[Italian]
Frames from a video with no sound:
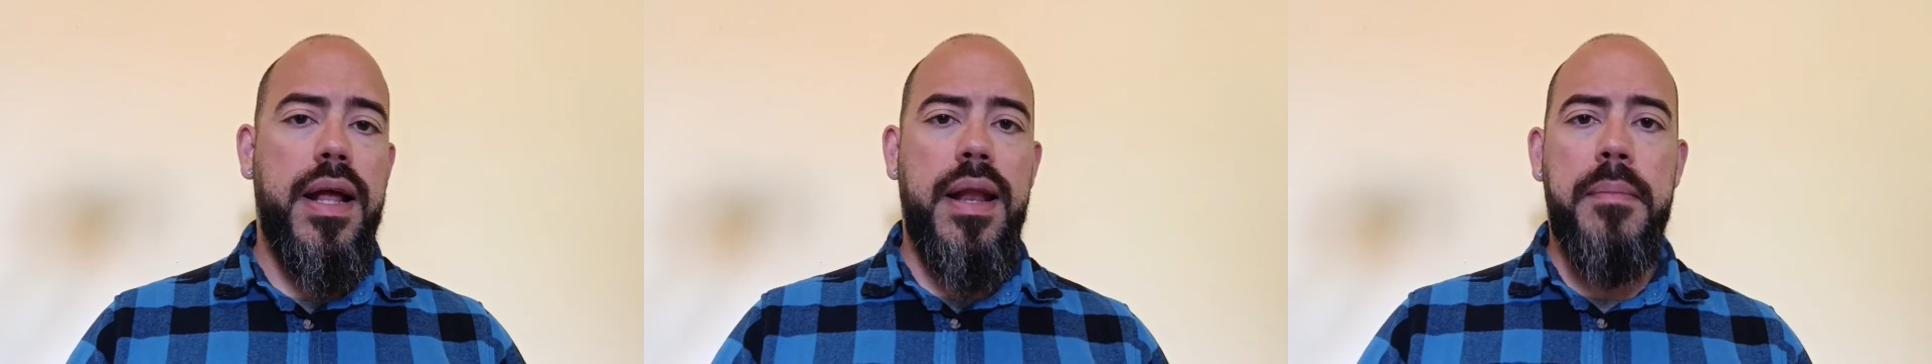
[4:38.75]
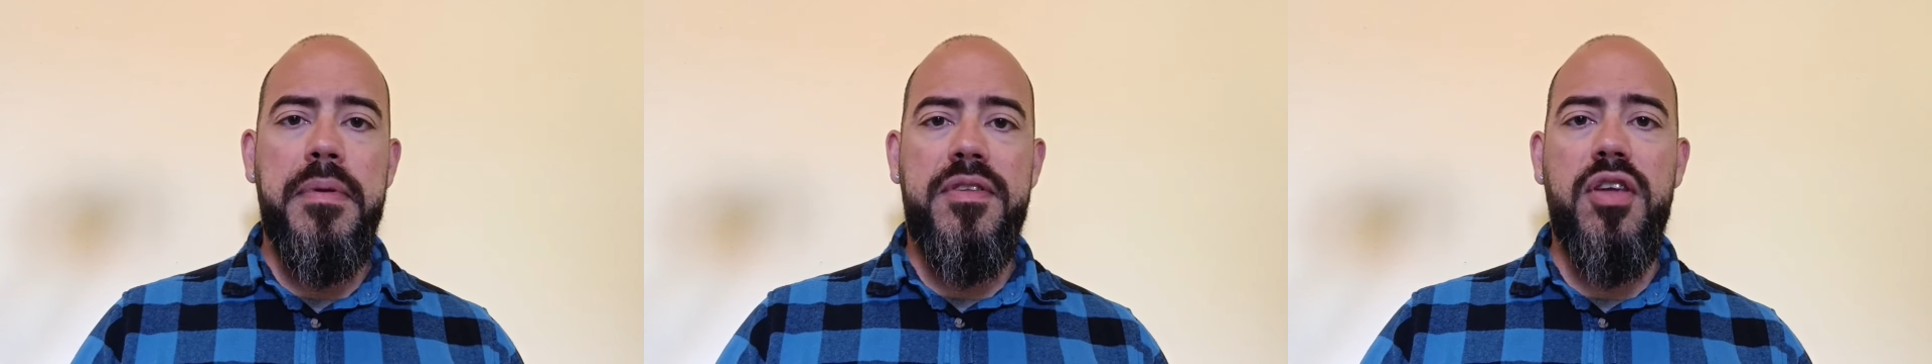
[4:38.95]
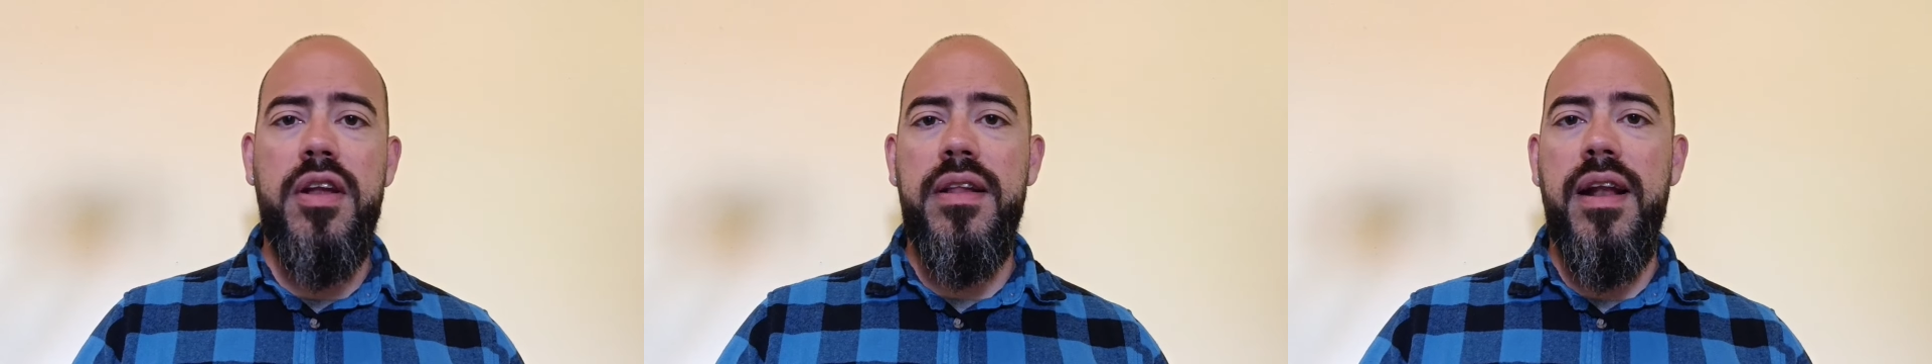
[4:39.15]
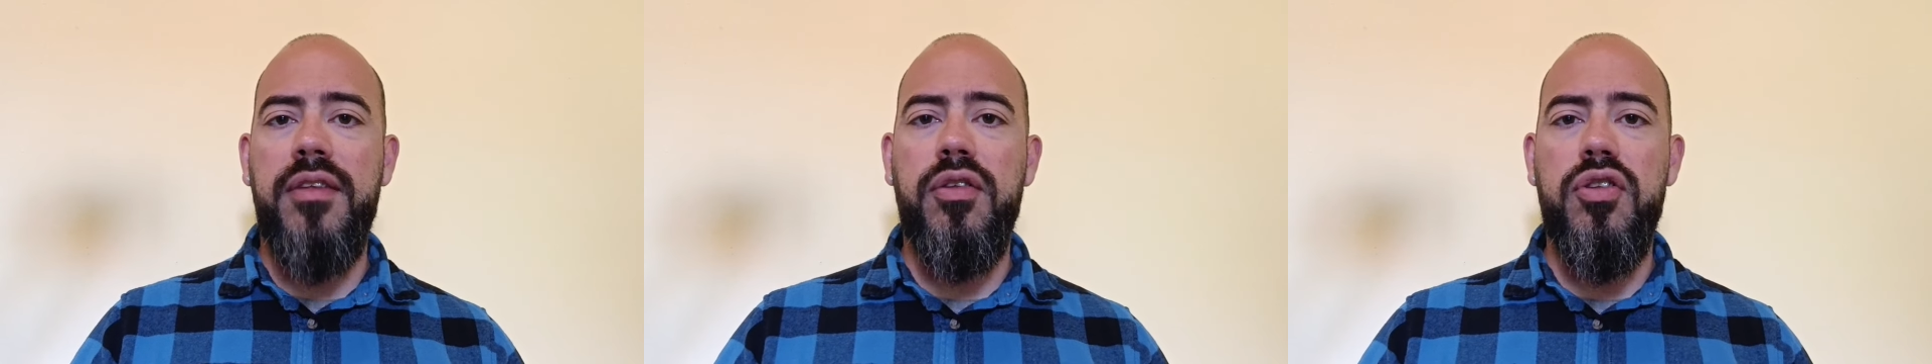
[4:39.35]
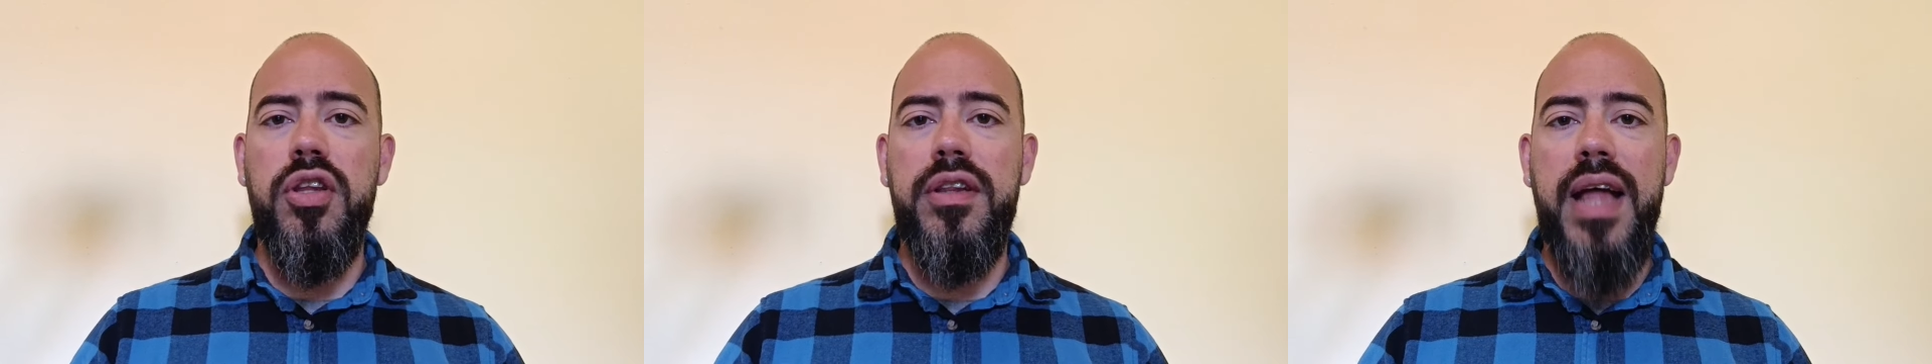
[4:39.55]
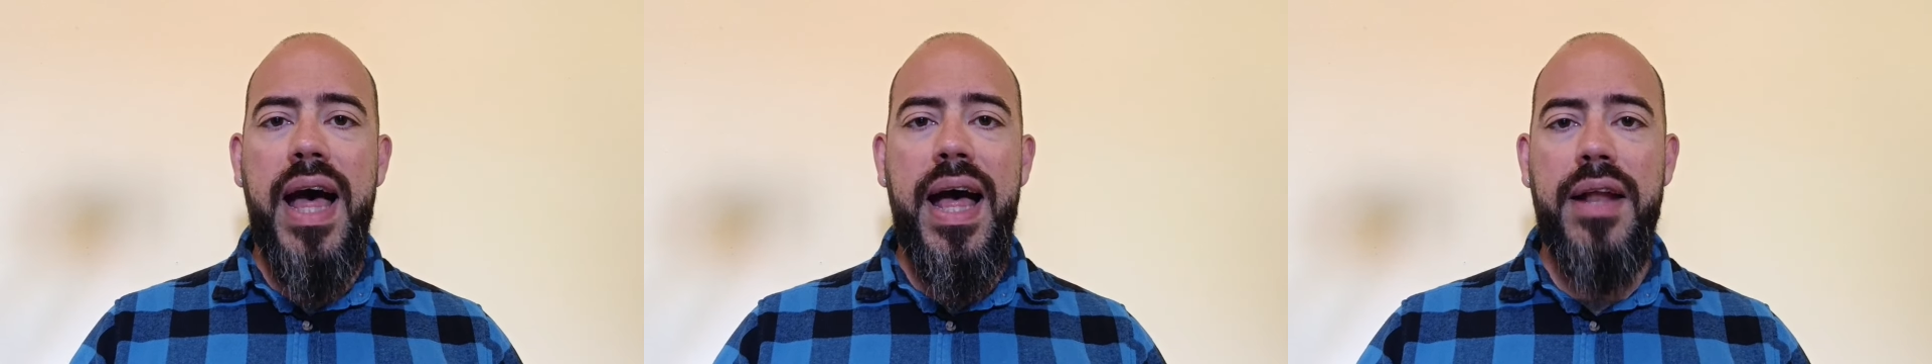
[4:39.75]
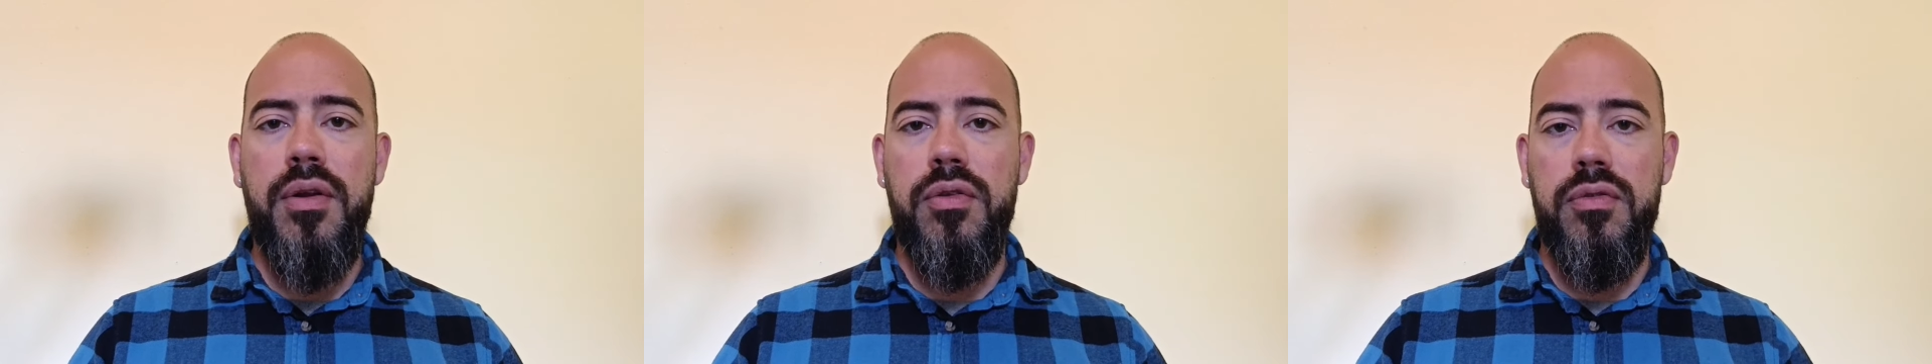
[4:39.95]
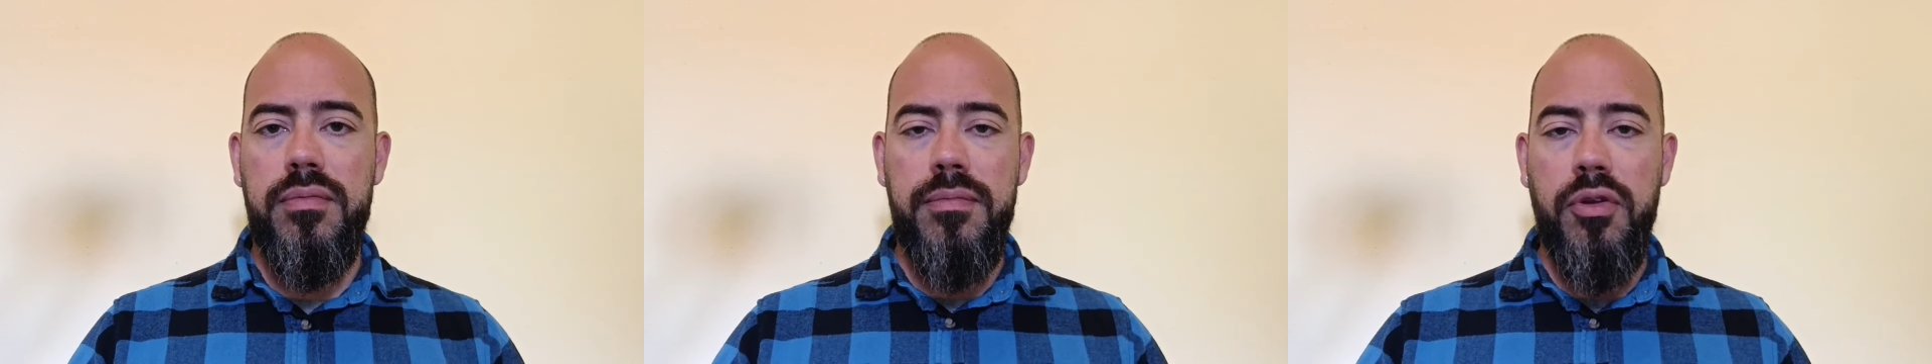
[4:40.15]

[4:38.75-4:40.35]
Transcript: Le ambizioni della società non,